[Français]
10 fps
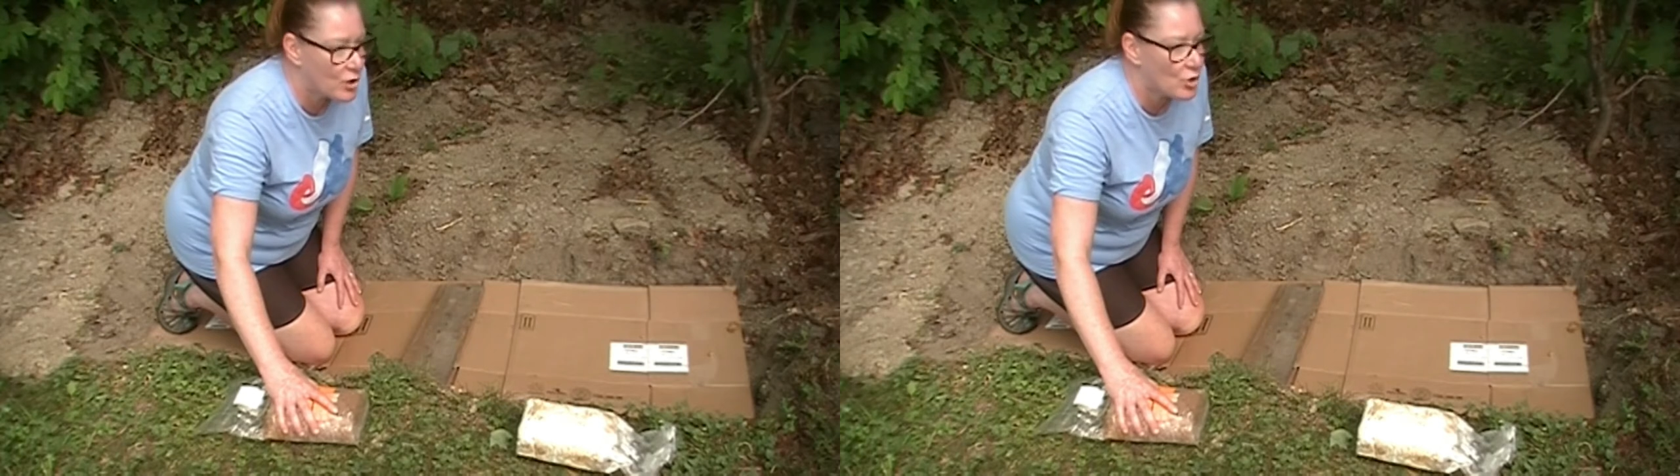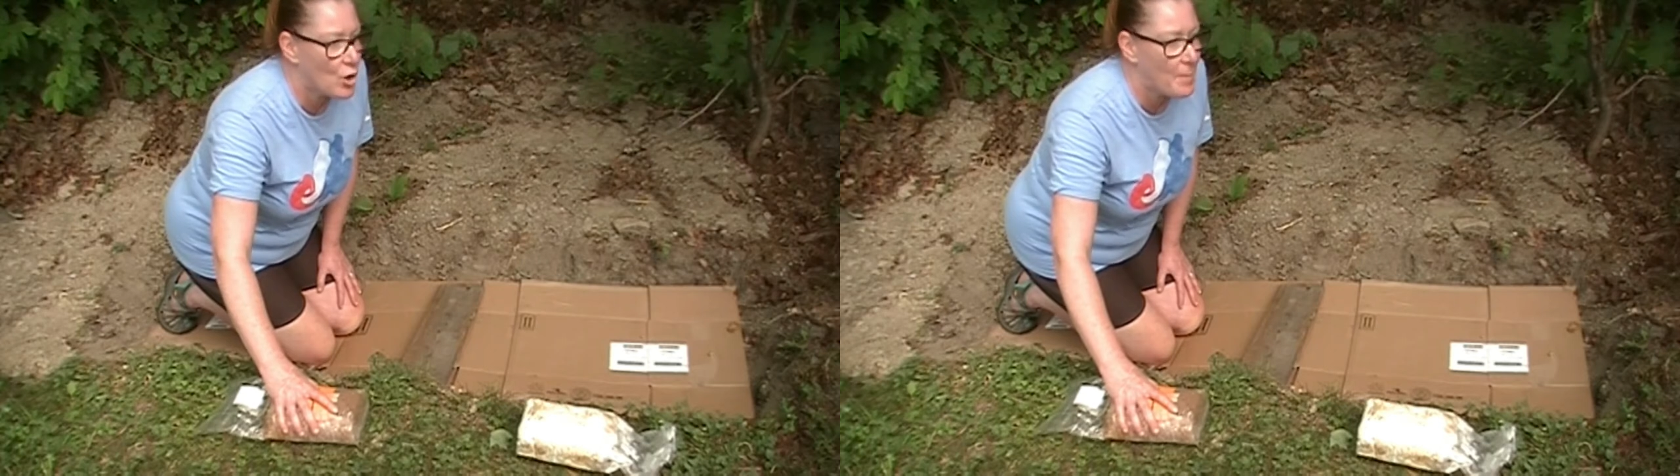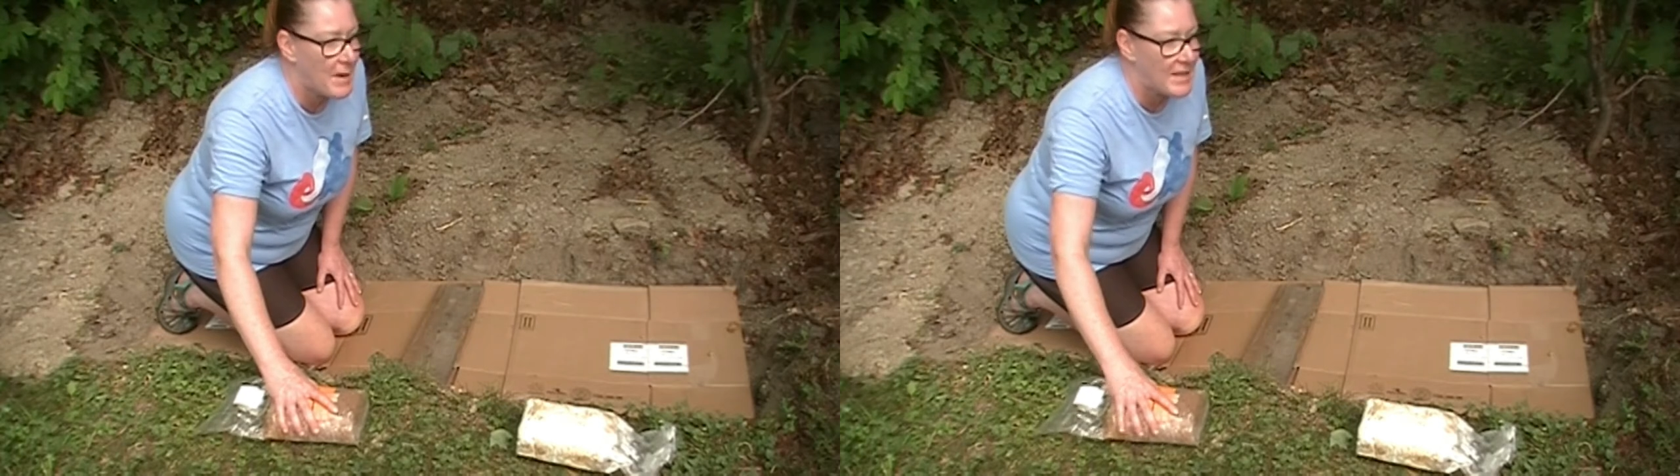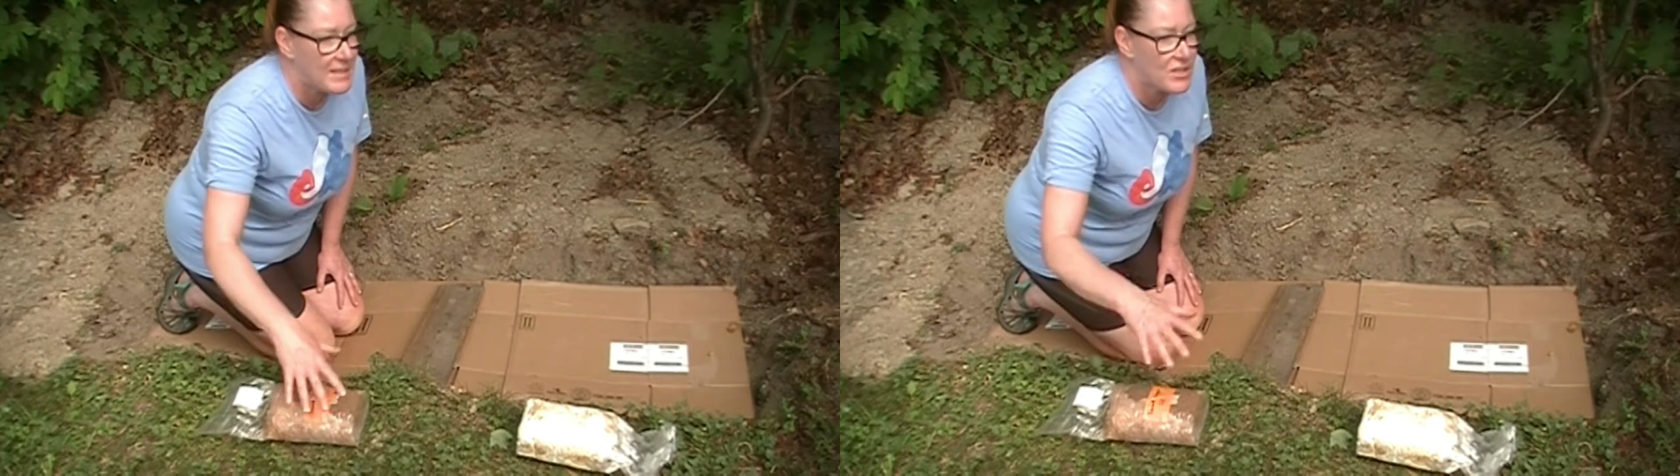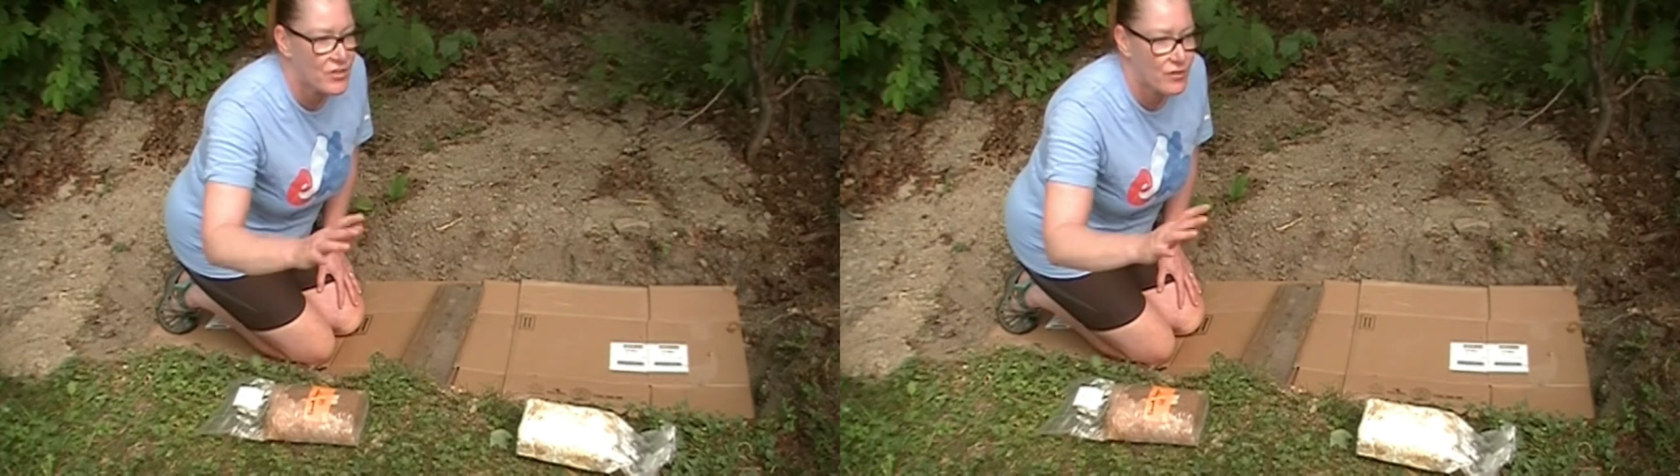le
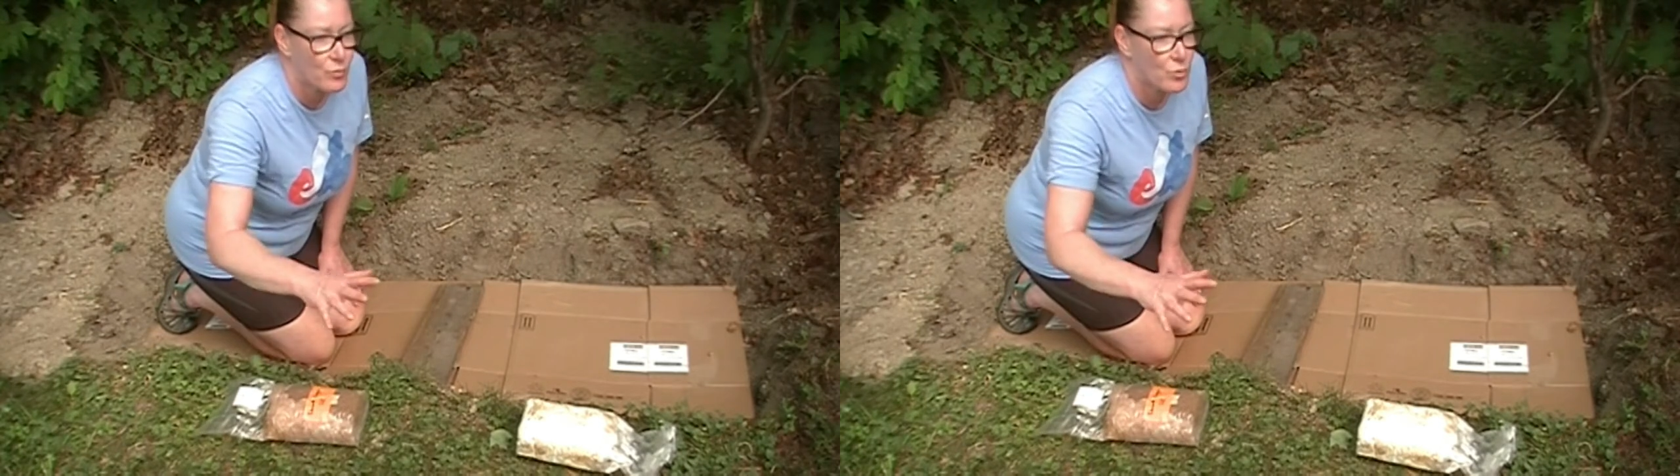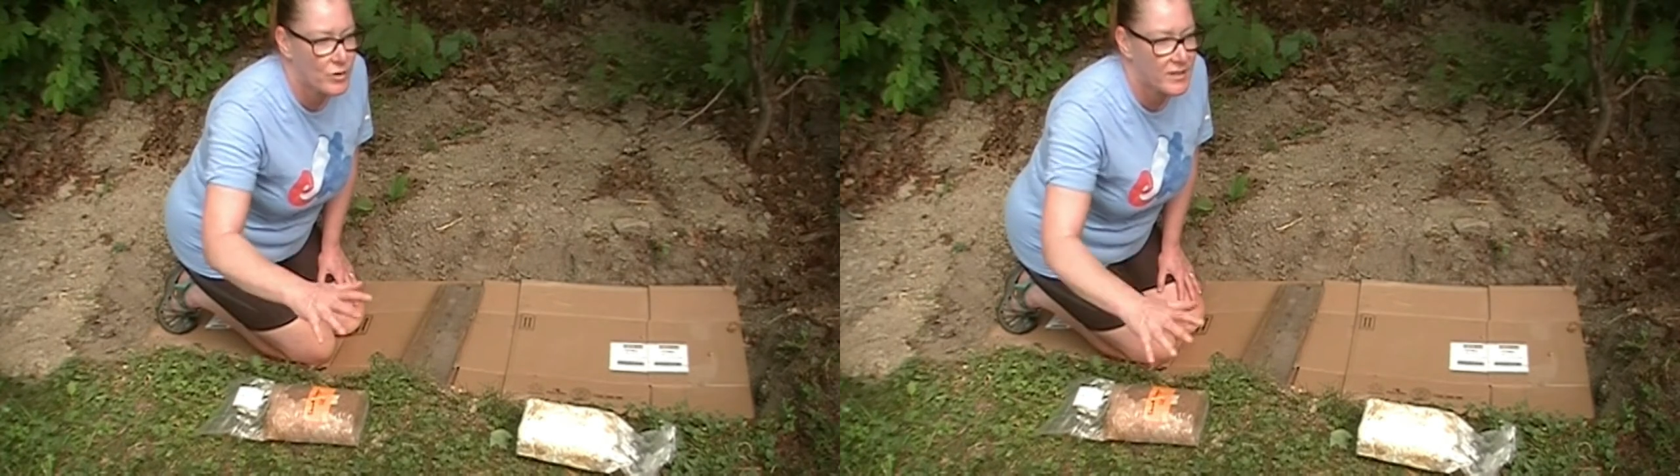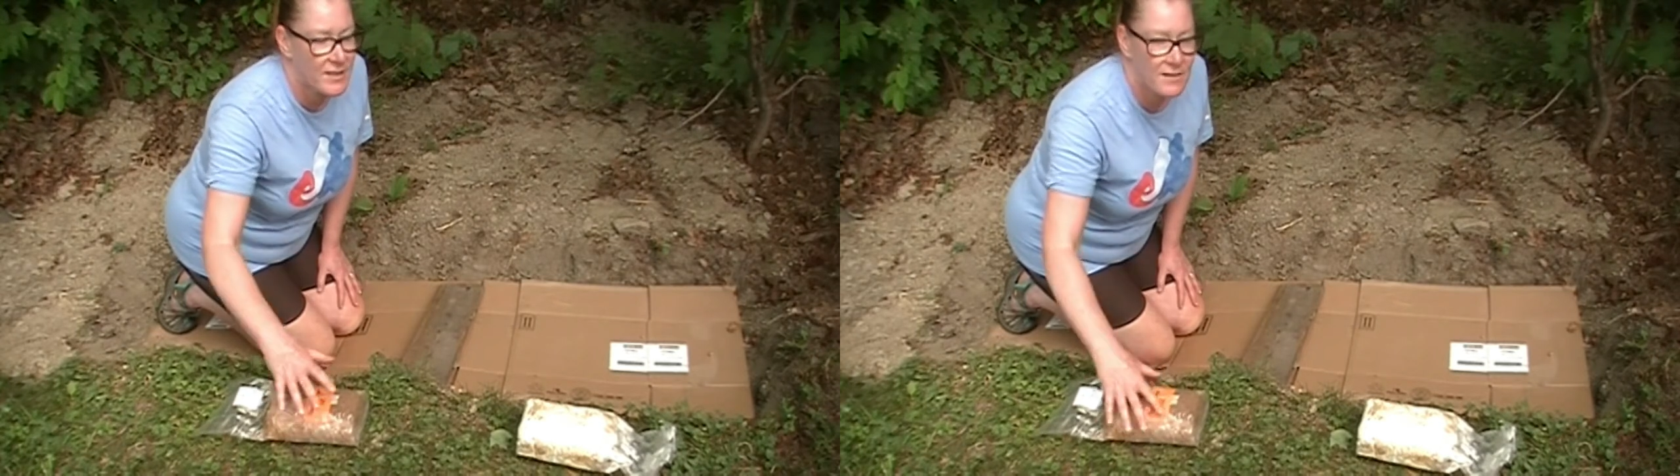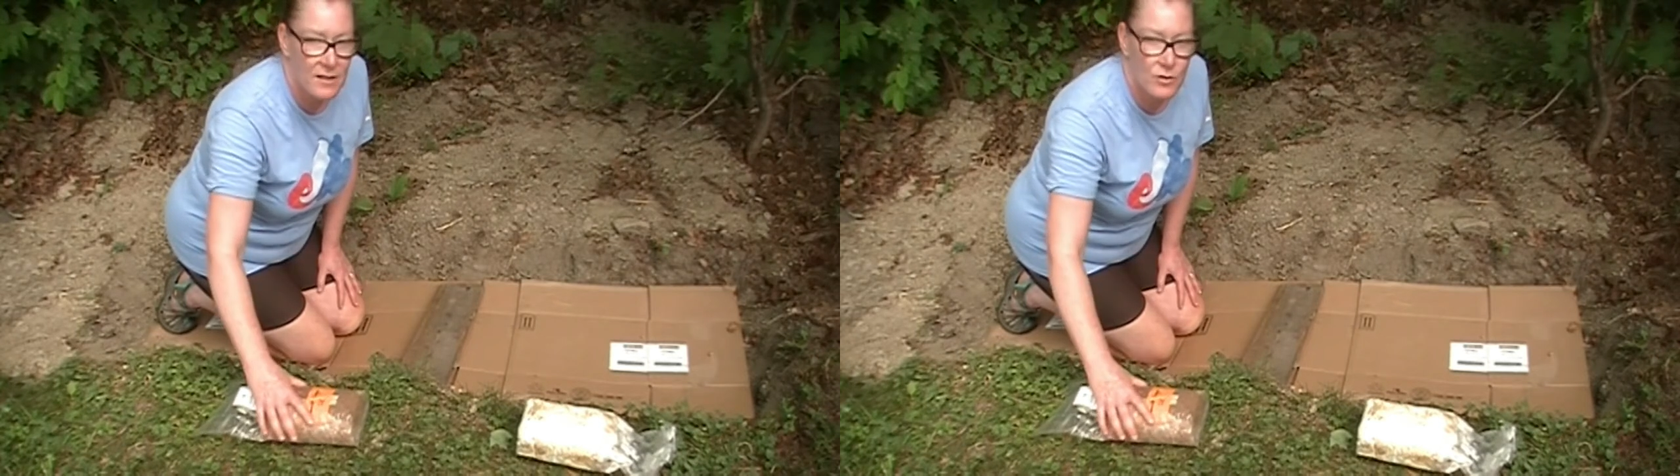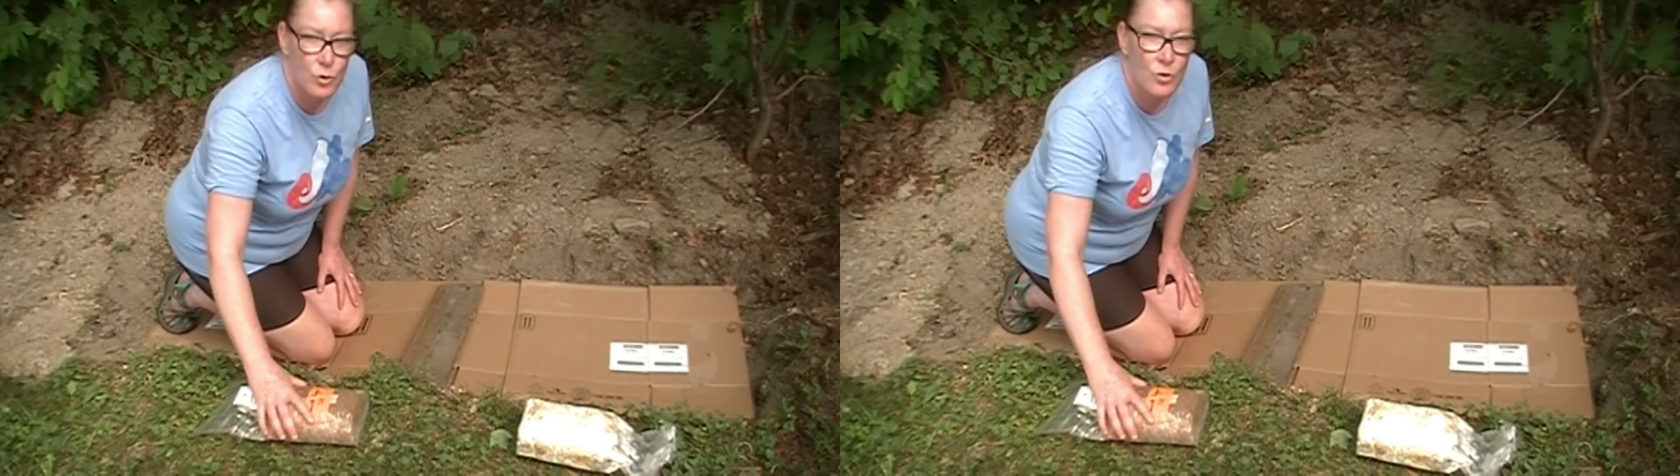paillis que je vais vous montrer
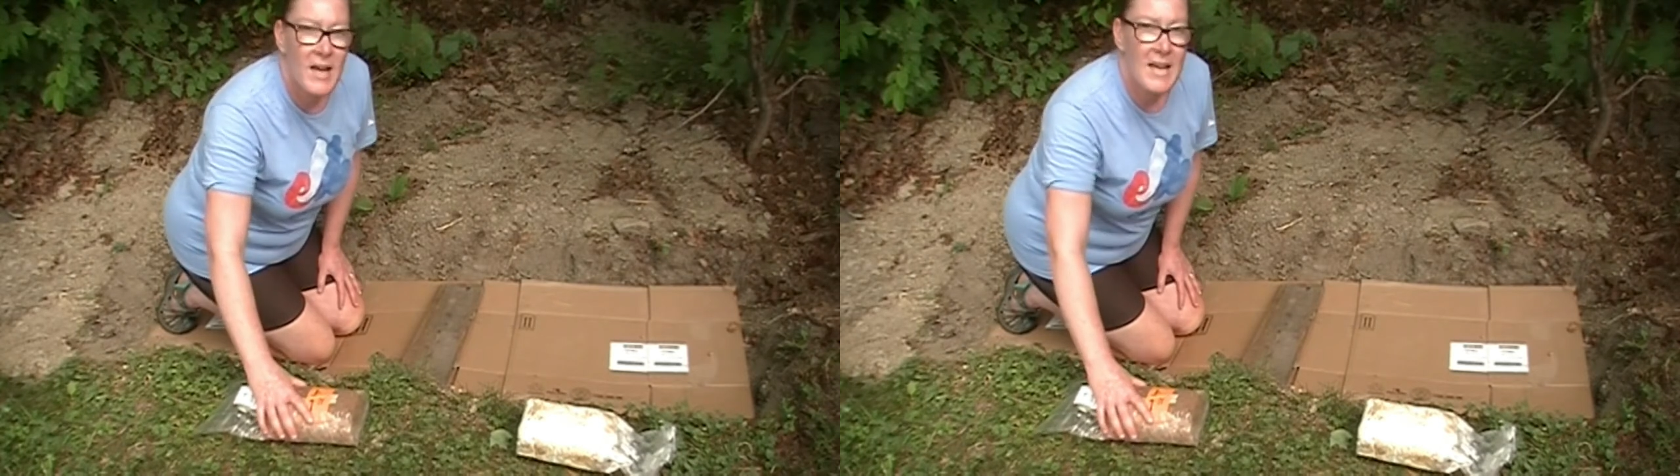tantôt,